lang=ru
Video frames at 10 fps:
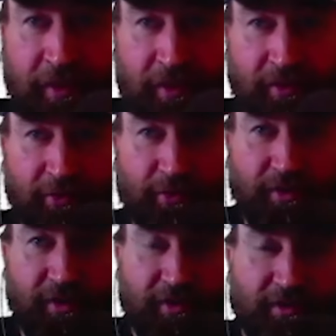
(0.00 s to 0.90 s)
У нас
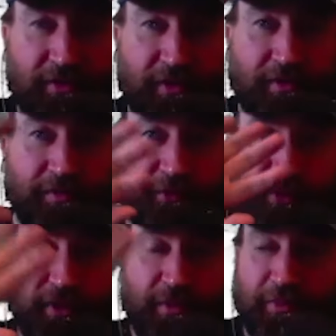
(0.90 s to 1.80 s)
есть сфера, как
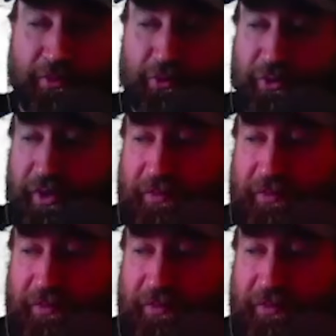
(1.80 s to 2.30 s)
бы внутри.